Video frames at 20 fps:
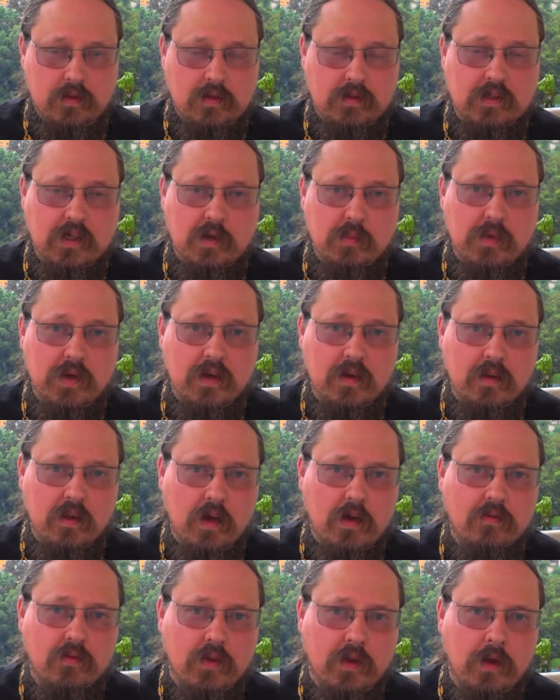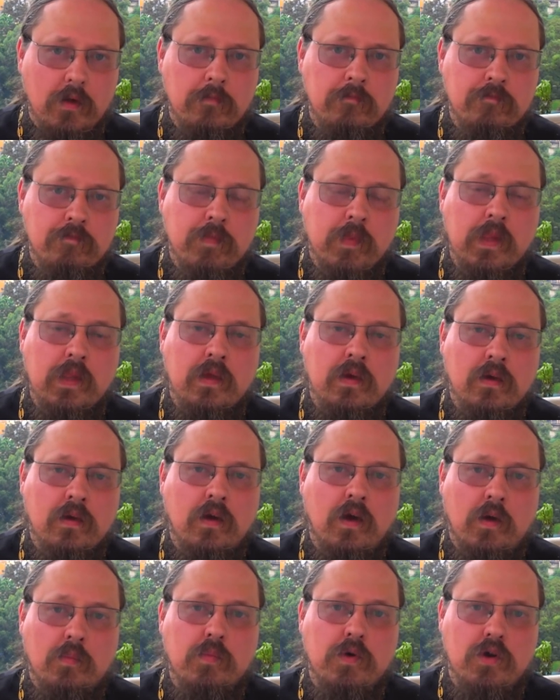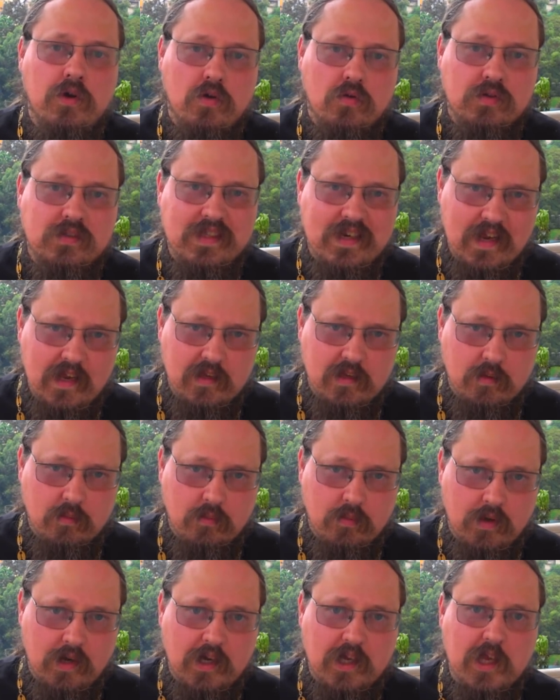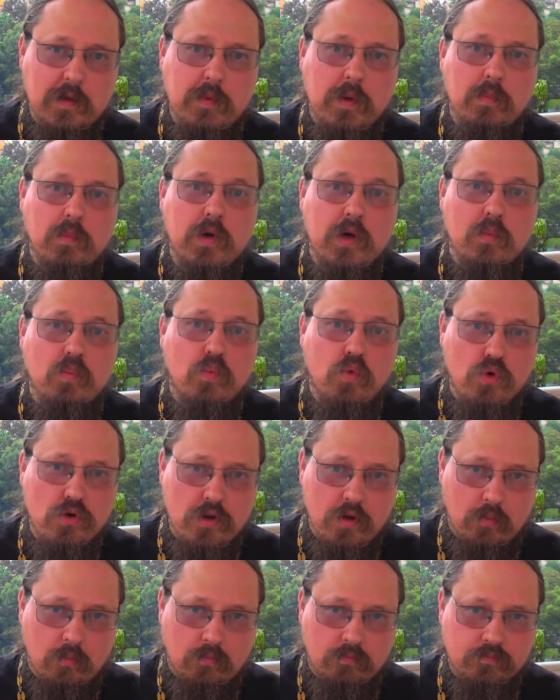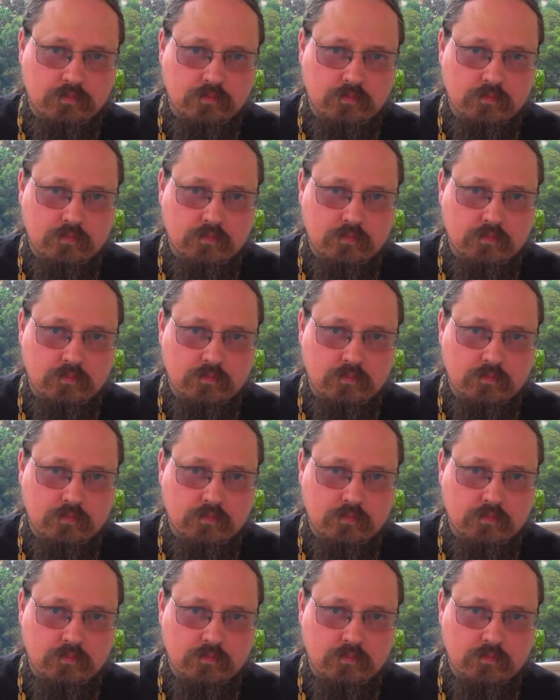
И самое главное, как мы ее встретим, какими мы будем,